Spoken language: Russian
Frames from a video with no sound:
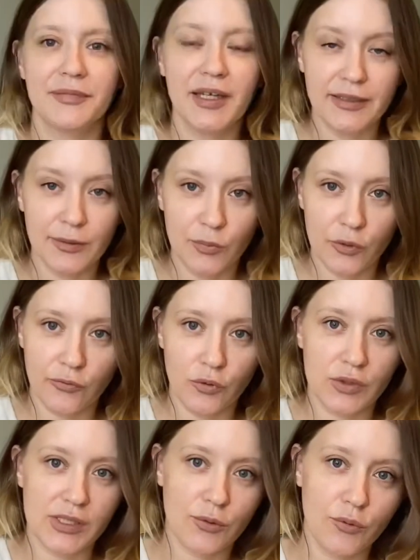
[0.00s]
этом мой влог
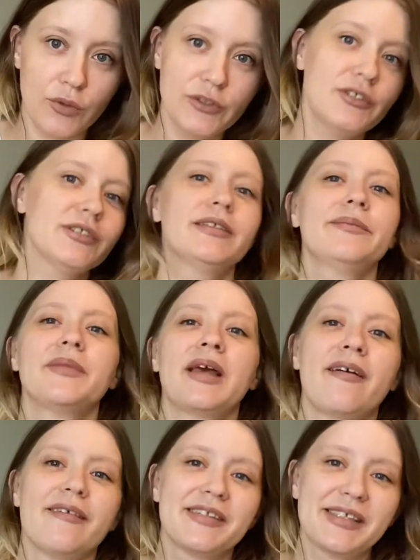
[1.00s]
закончен.
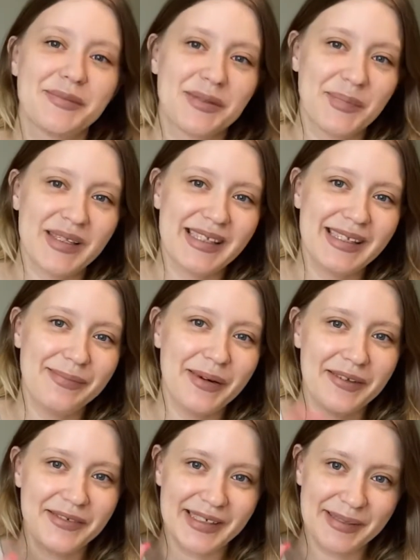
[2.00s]
Всем спасибо,
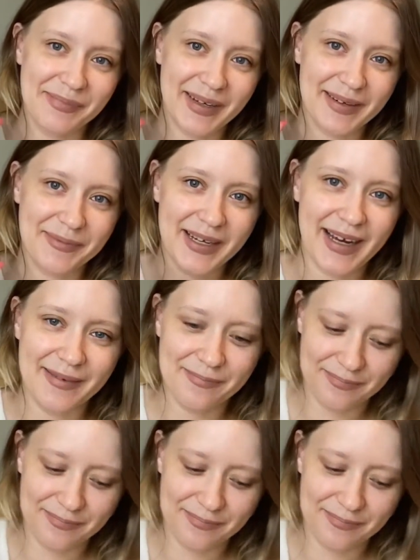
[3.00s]
всем пока-пока!